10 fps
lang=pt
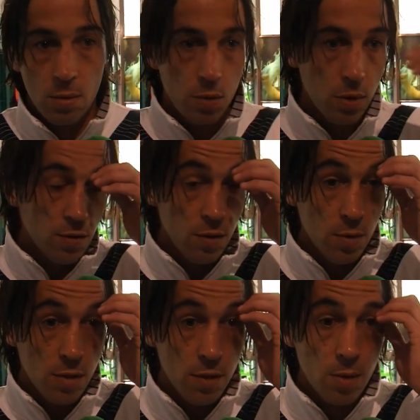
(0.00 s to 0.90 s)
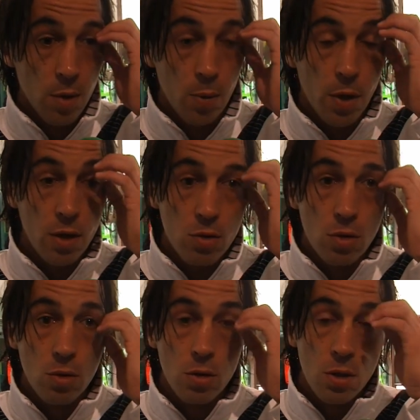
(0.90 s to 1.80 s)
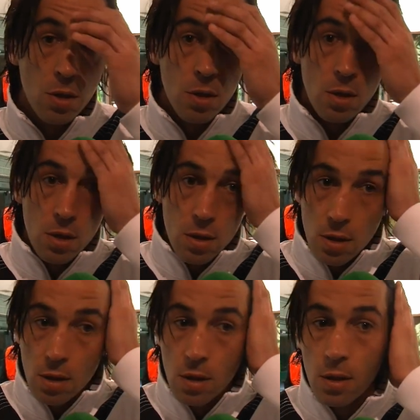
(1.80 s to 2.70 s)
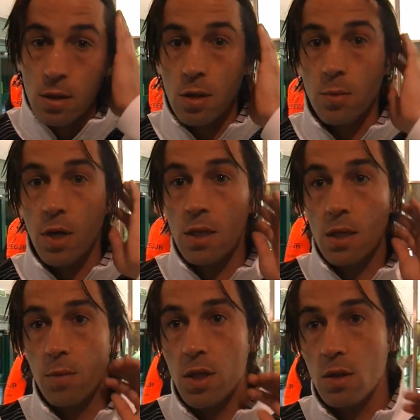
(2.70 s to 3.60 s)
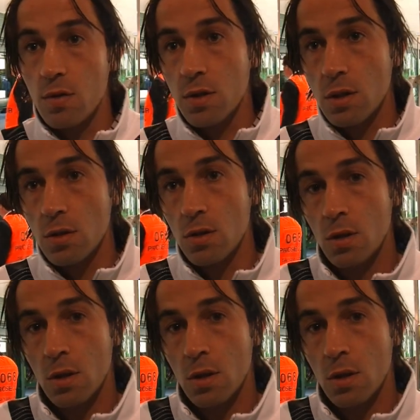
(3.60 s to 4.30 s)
porque se formos a ver a maior parte dos golos uh, ah, são praticamente oferecidos.